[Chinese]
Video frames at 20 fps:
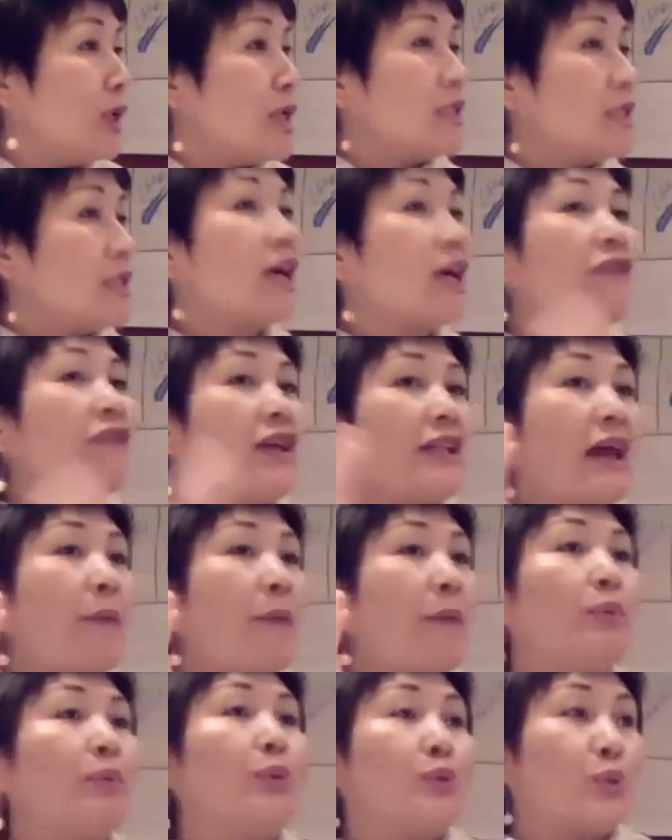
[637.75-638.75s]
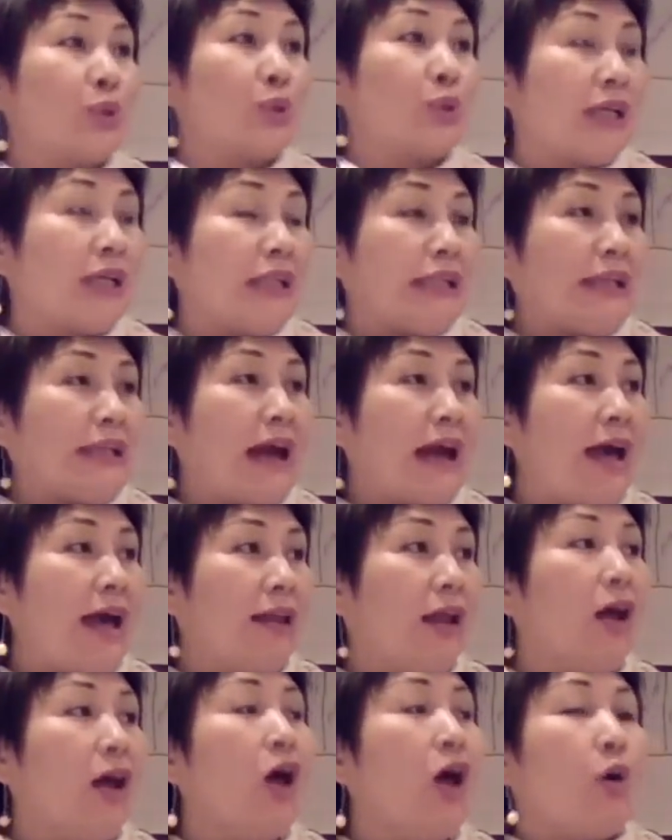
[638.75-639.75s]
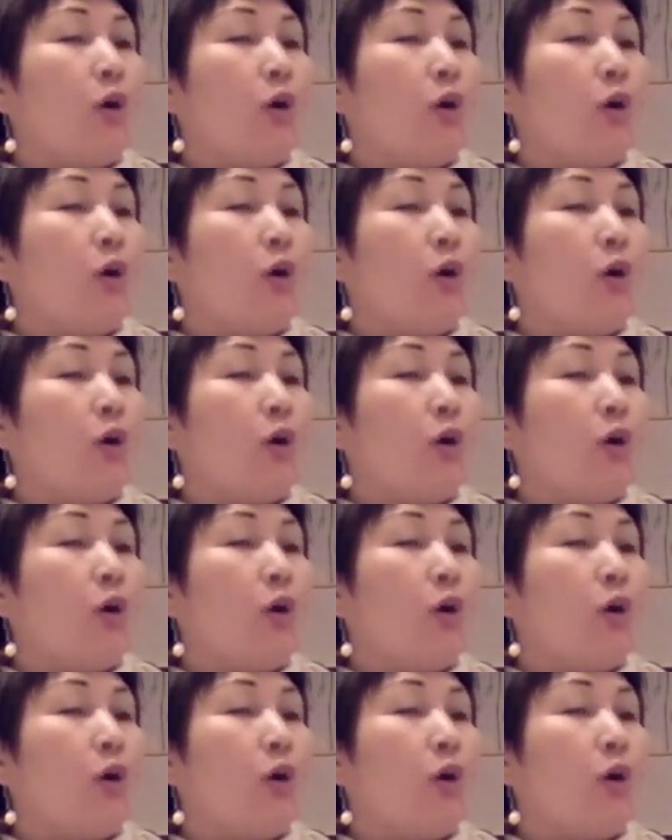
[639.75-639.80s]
这个维他布鲁就更厉害了。